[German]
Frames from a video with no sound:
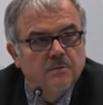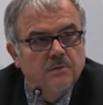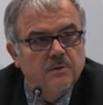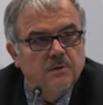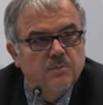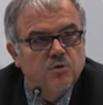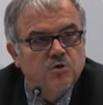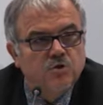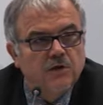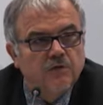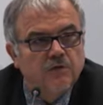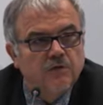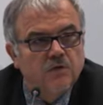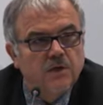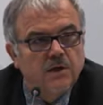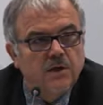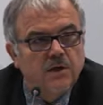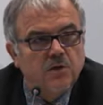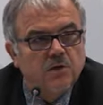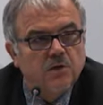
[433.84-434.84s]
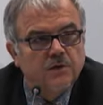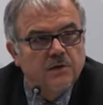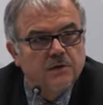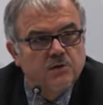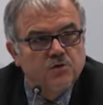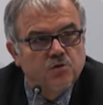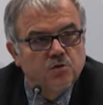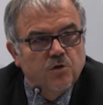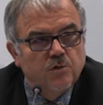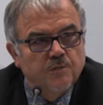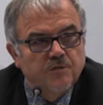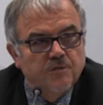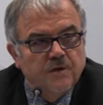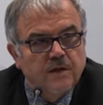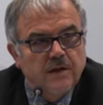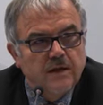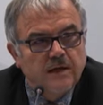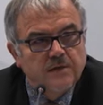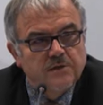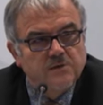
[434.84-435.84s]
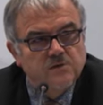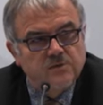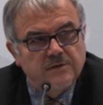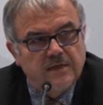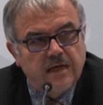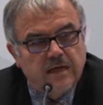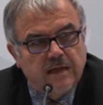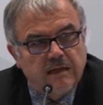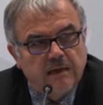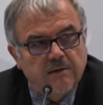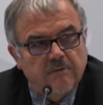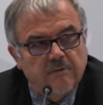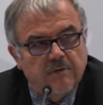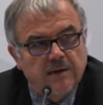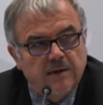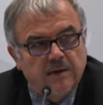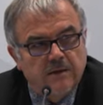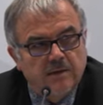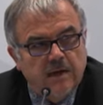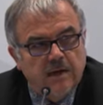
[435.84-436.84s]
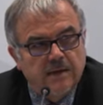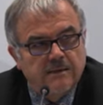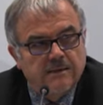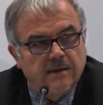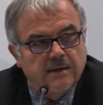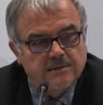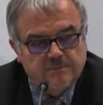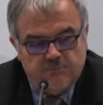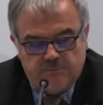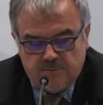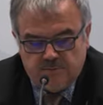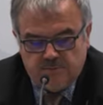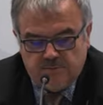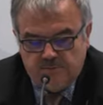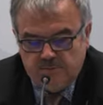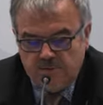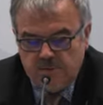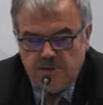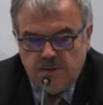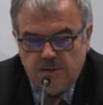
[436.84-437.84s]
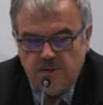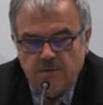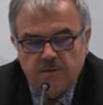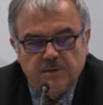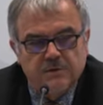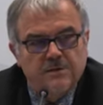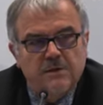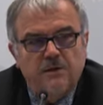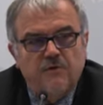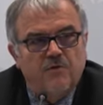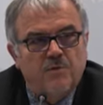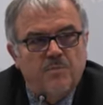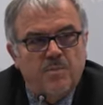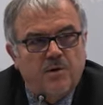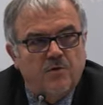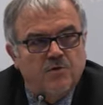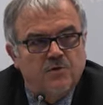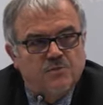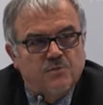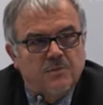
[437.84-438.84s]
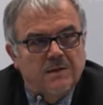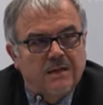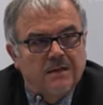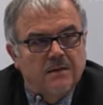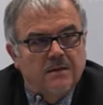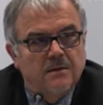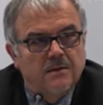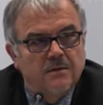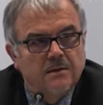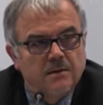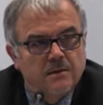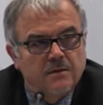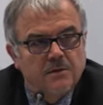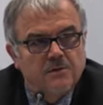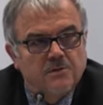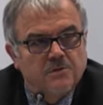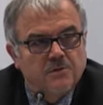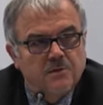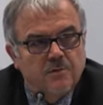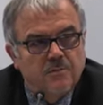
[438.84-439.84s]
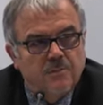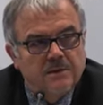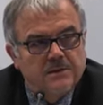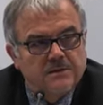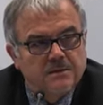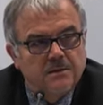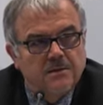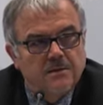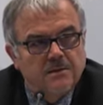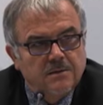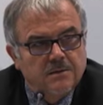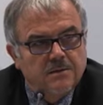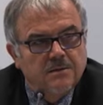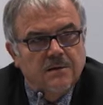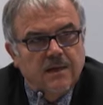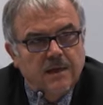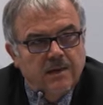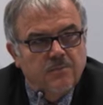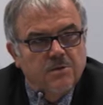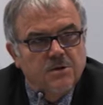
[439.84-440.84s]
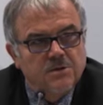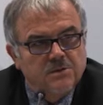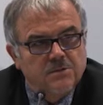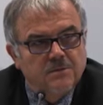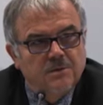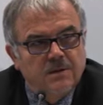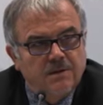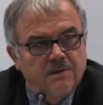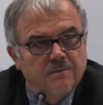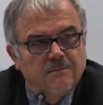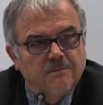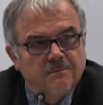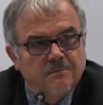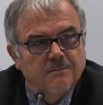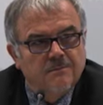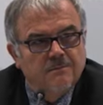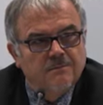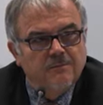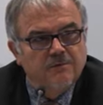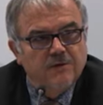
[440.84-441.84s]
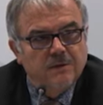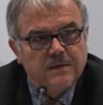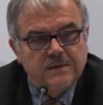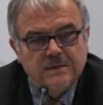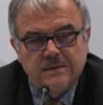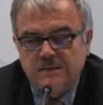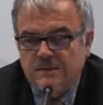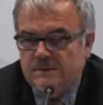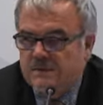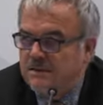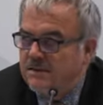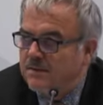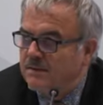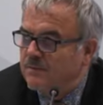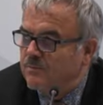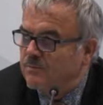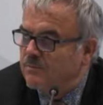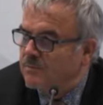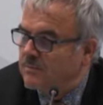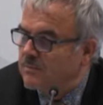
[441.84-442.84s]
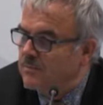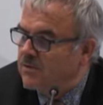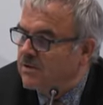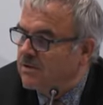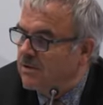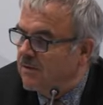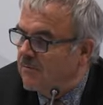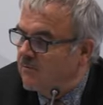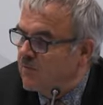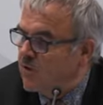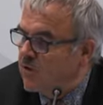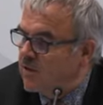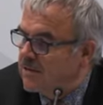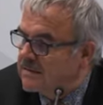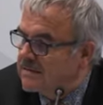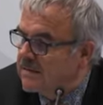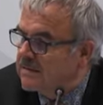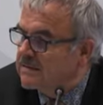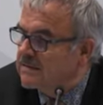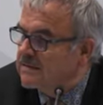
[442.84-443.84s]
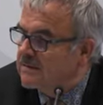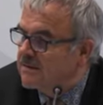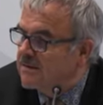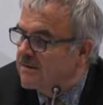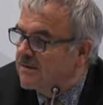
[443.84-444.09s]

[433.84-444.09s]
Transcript: die Beschaffungen auch in die Zukunft hinein zu tätigen, weil all das, was wir hier, das sind ja Verbrauchsmittel, ne? so eine Maske, die nehme ich und dann vernichte ich die, ich muss die ja wieder ersetzen.